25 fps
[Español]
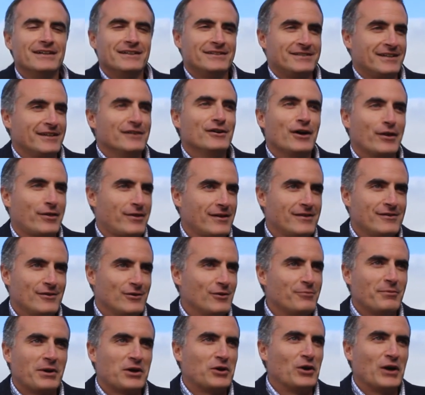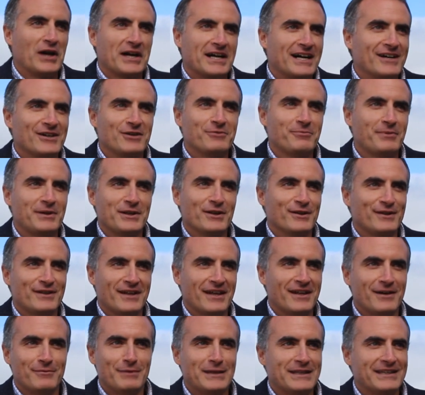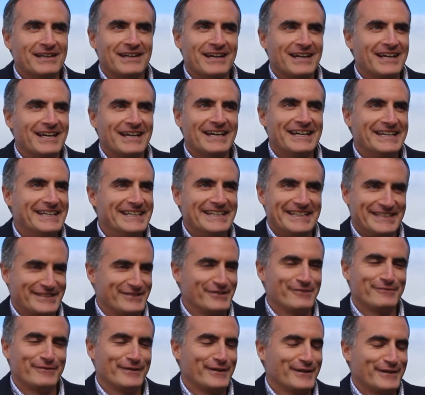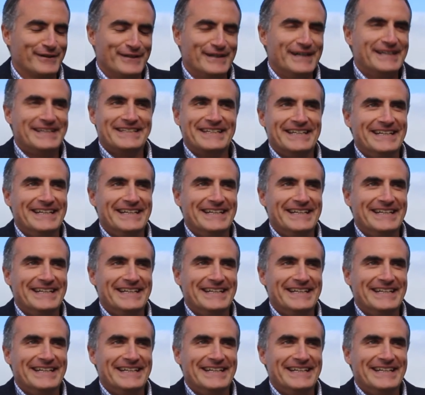Y sigo haciéndolo, mi colacago con mi tostada de mantequilla, eso es fijo.